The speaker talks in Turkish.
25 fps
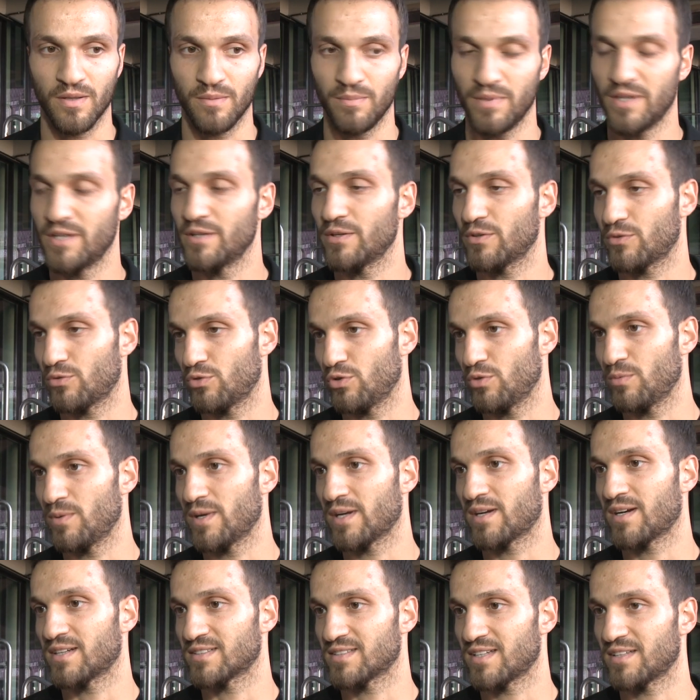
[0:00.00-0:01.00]
Beni
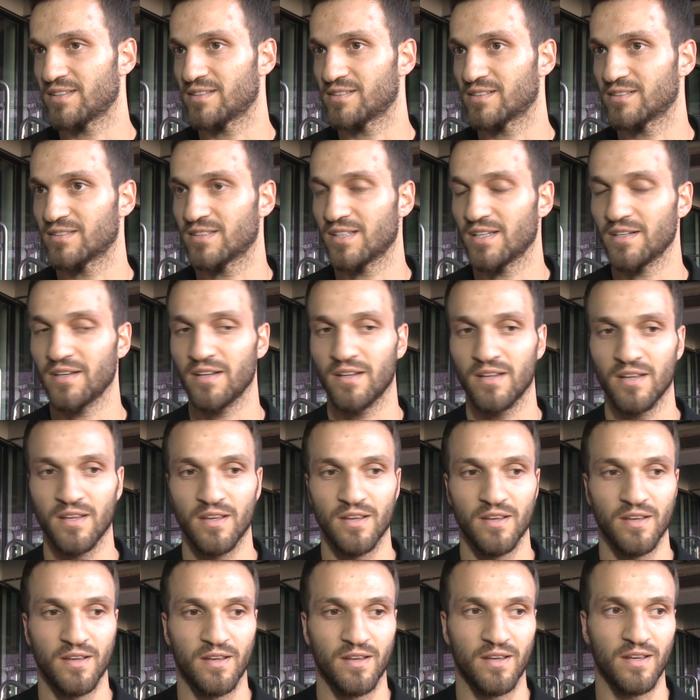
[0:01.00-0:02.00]
kulübe kazandırdılar.
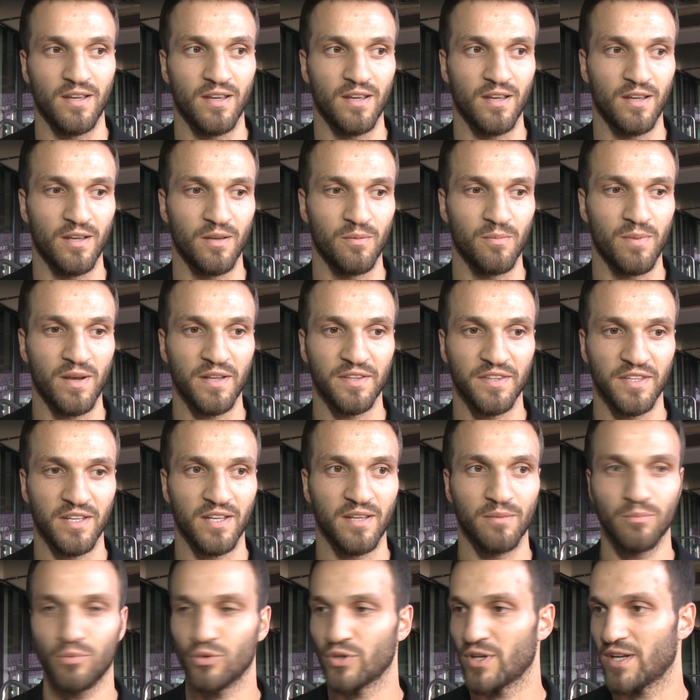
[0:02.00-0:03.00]
Ee, ben
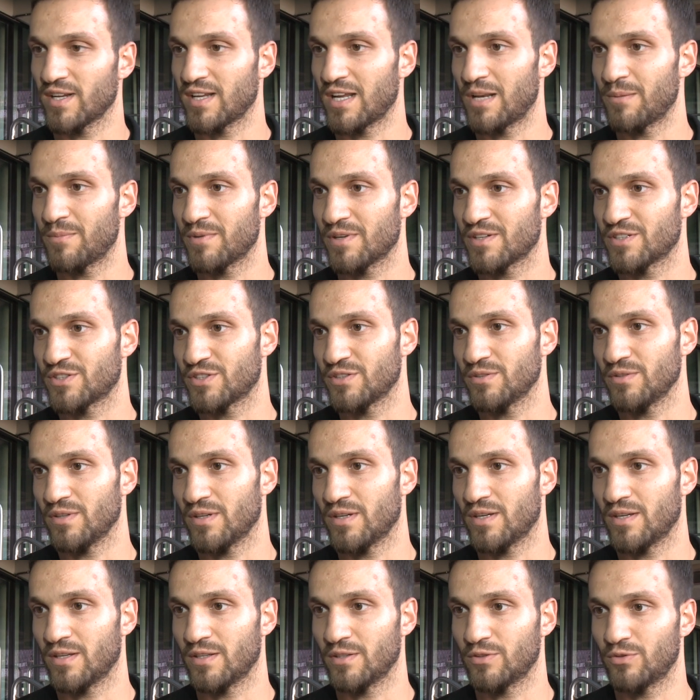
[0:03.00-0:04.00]
de buraya gelmek için
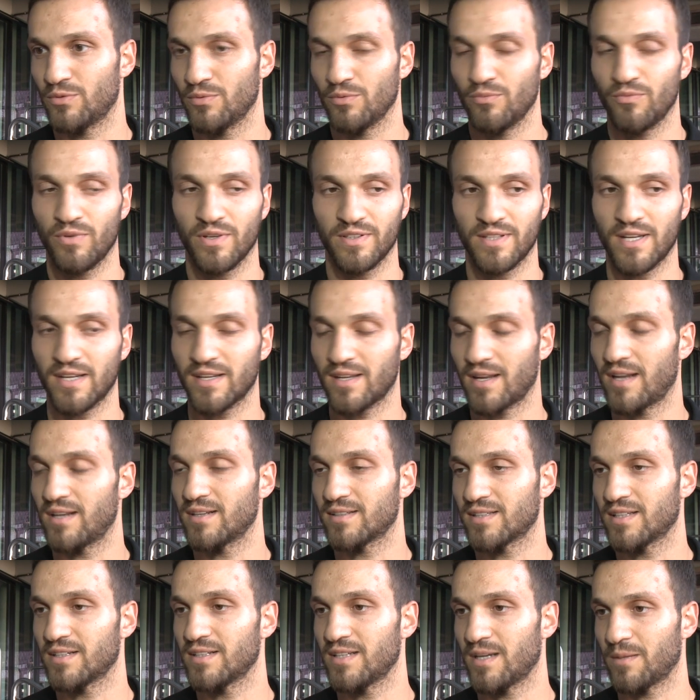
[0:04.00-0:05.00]
e, tüm
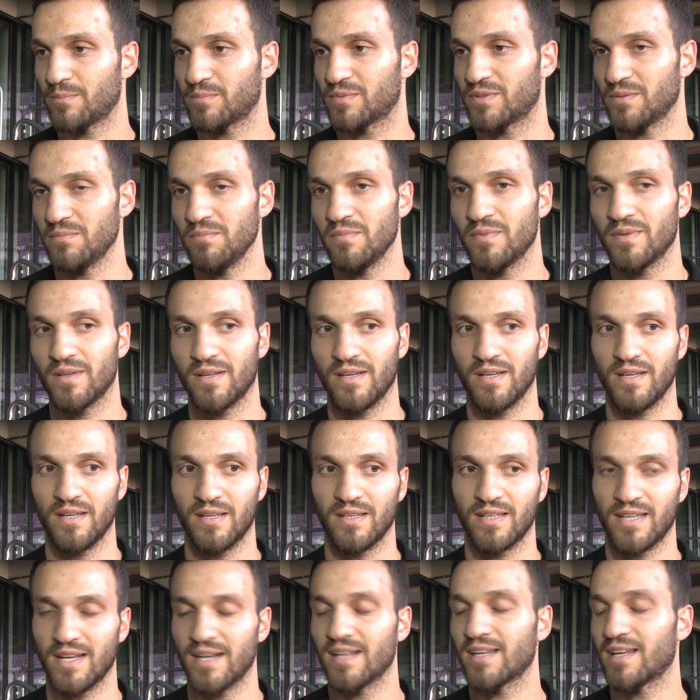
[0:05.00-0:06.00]
fedakarlıkları yaptım,
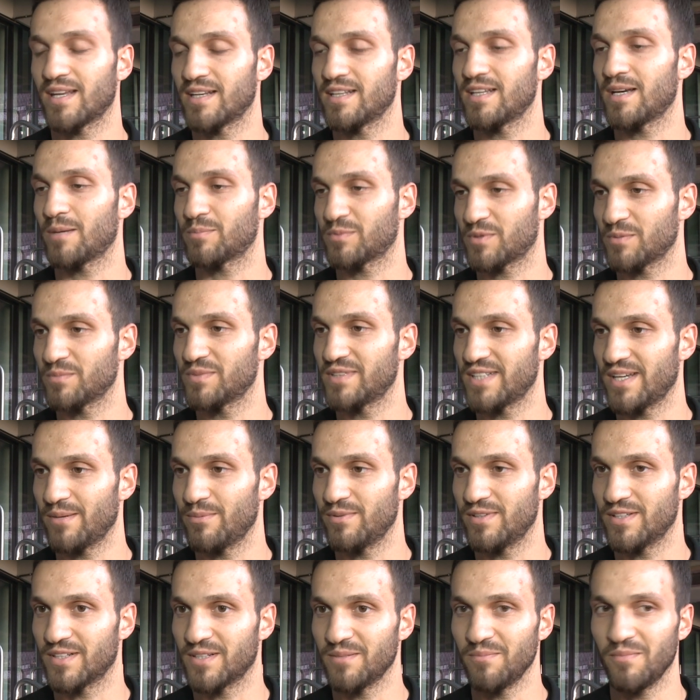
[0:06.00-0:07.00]
e, gerekeni yaptım
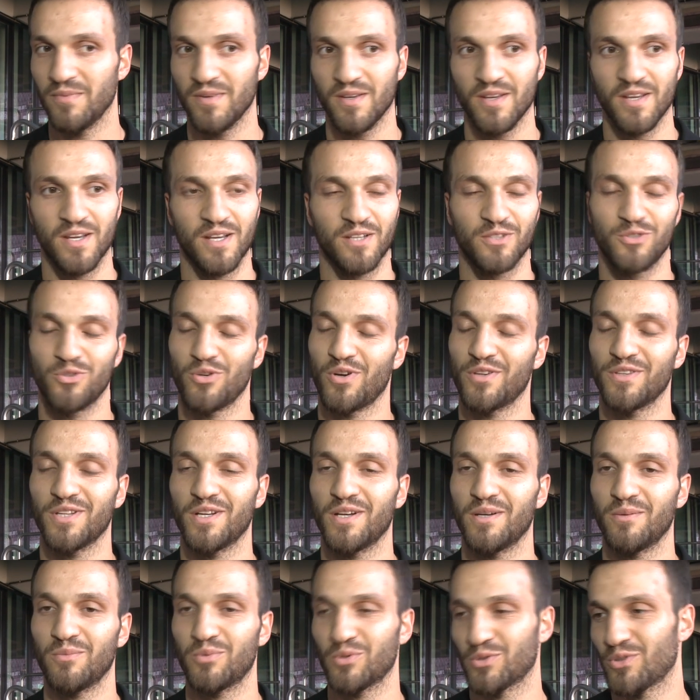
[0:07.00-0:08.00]
diyebilirim. Şu
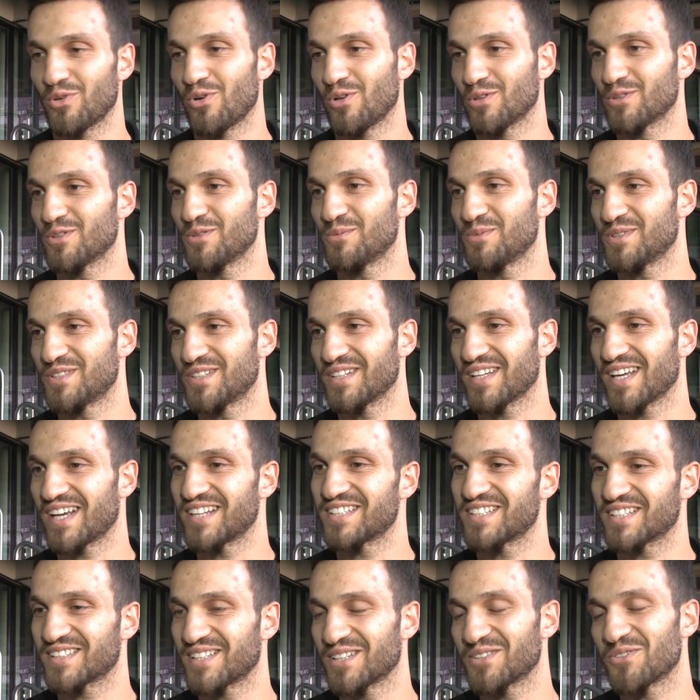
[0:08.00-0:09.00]
anda burada olduğum için
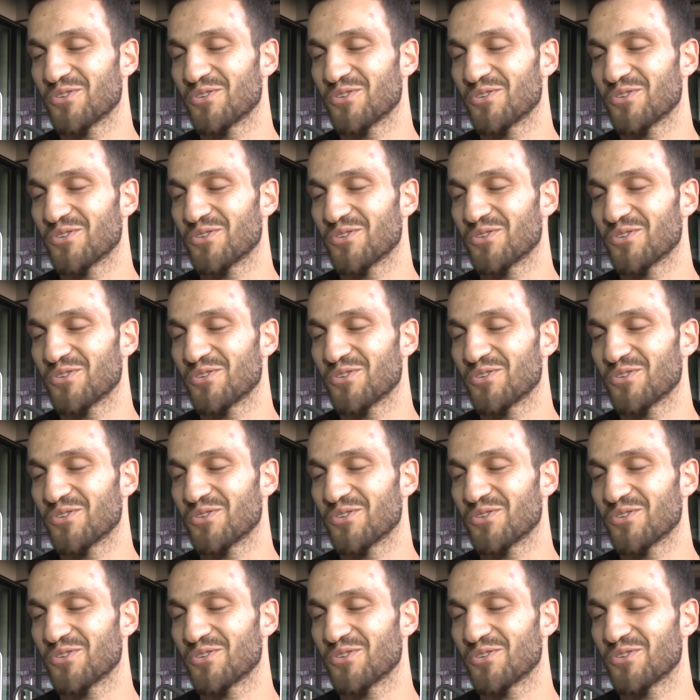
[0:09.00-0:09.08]
gerçekten